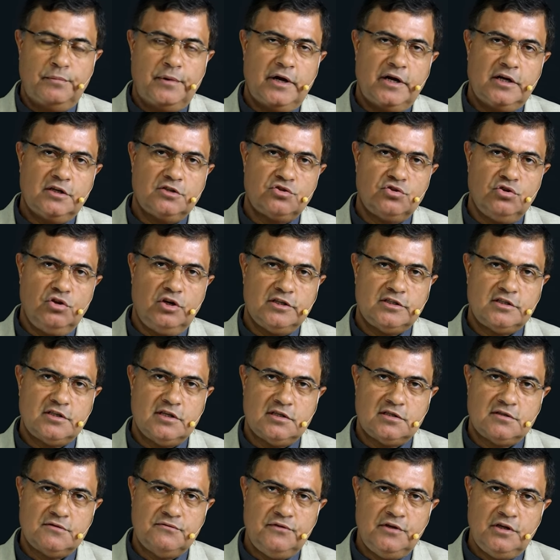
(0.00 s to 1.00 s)
para as
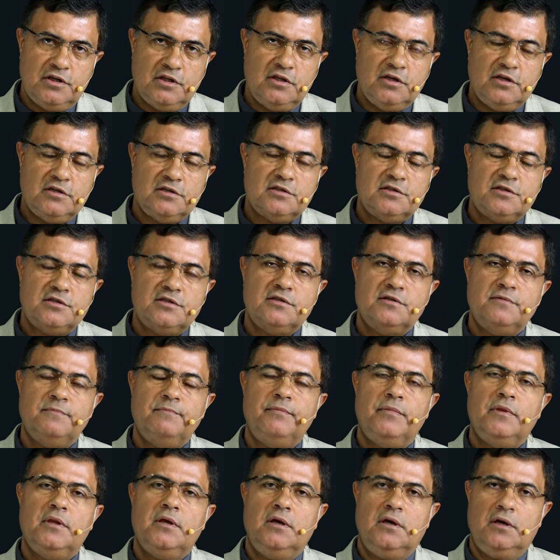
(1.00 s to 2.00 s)
nossas vidas,
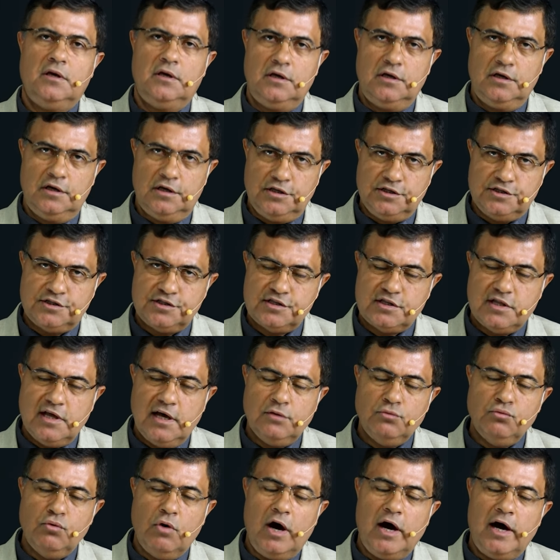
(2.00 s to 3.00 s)

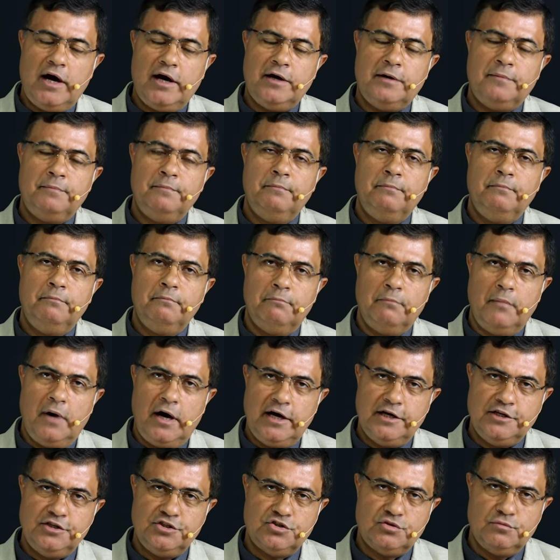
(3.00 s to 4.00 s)
está no ar
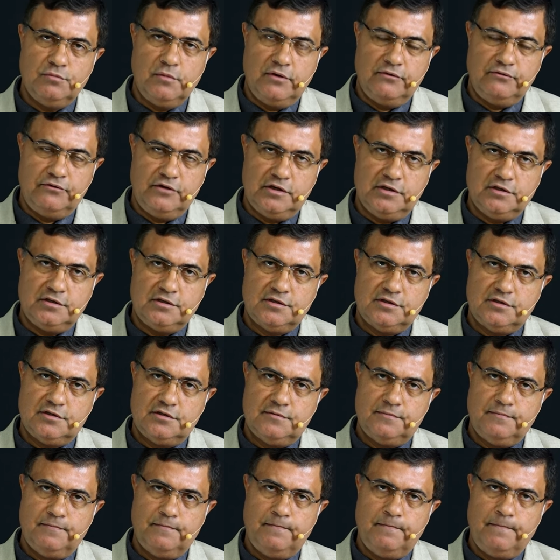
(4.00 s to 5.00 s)
mais uma
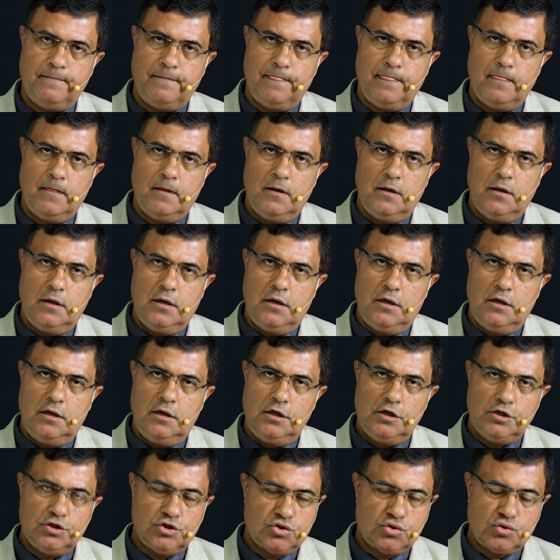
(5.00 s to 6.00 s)
vez.
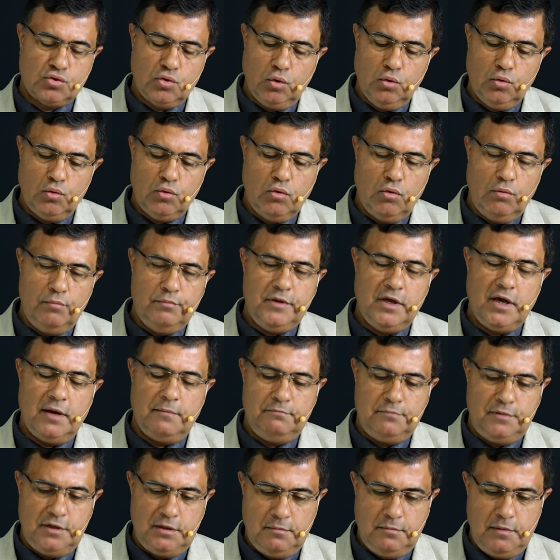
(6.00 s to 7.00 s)
Estou com minha
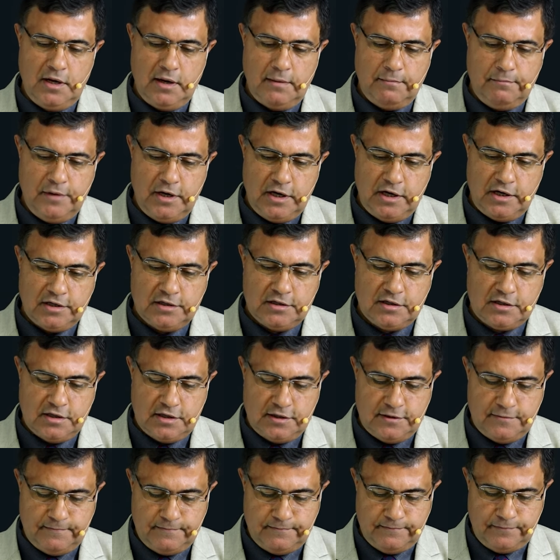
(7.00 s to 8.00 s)
Bíblia
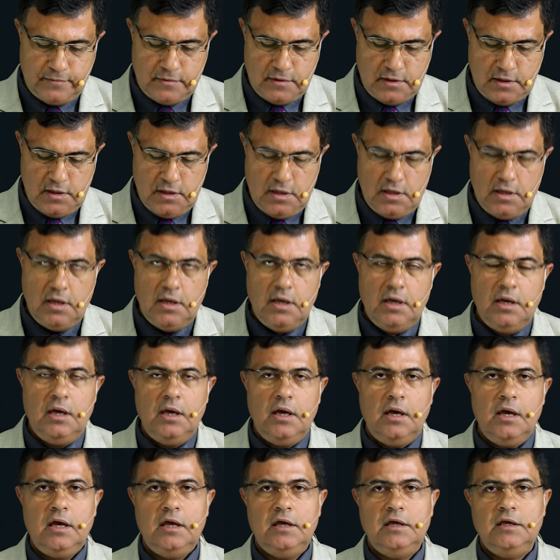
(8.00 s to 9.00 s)
aberta
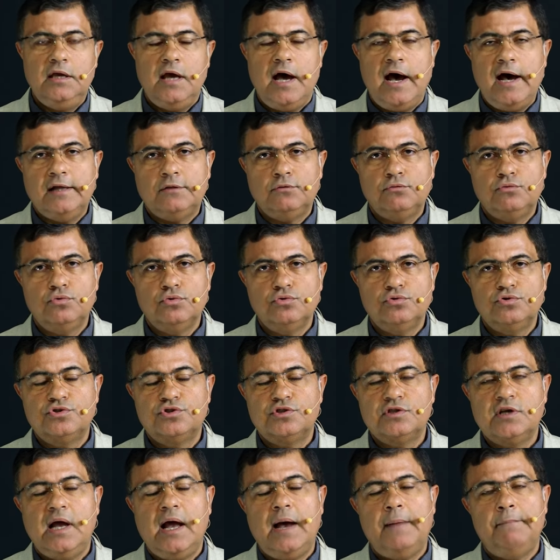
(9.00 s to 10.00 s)
em
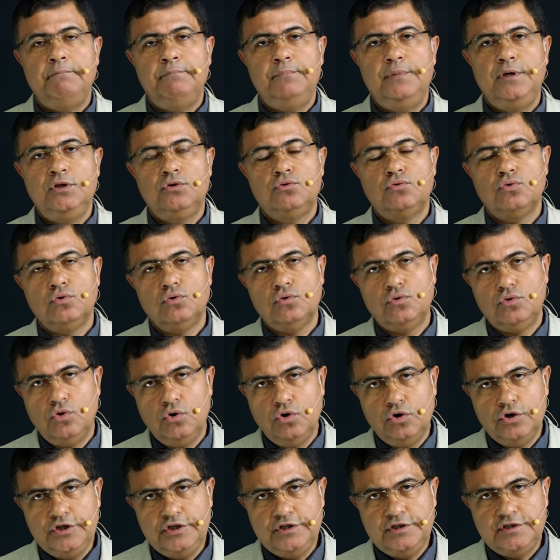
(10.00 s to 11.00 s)
Atos capítulo
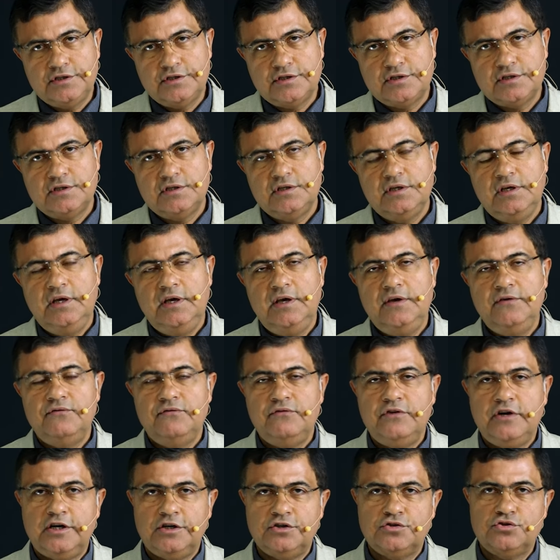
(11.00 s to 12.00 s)
2 e
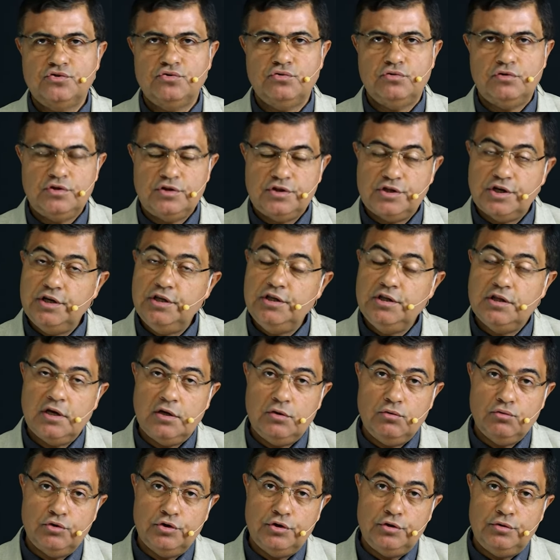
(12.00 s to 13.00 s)
verso
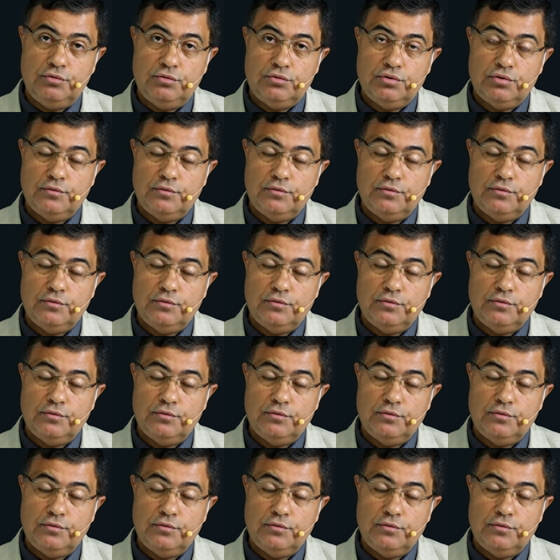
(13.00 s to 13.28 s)
38,